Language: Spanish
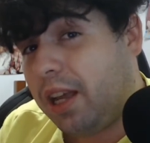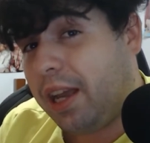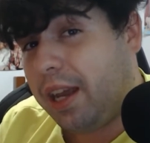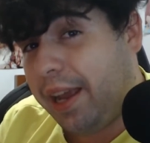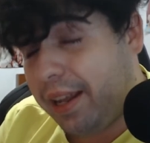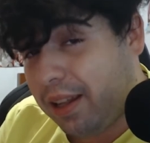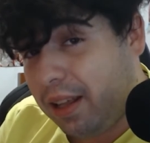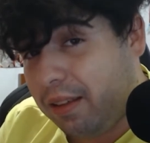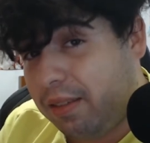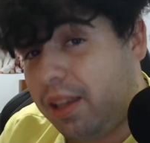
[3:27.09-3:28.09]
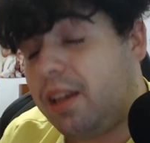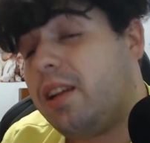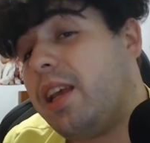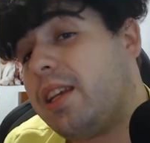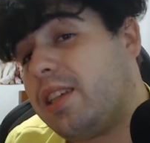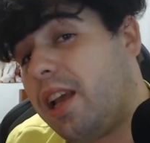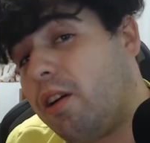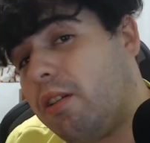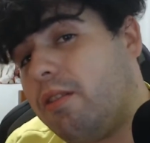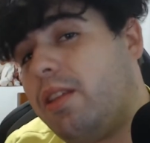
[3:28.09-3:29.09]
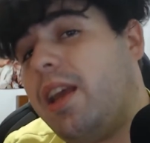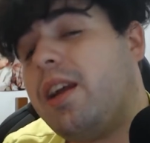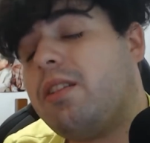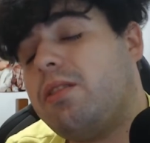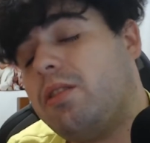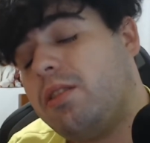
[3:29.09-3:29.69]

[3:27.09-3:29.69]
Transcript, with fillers: eh, he de decir que ese concierto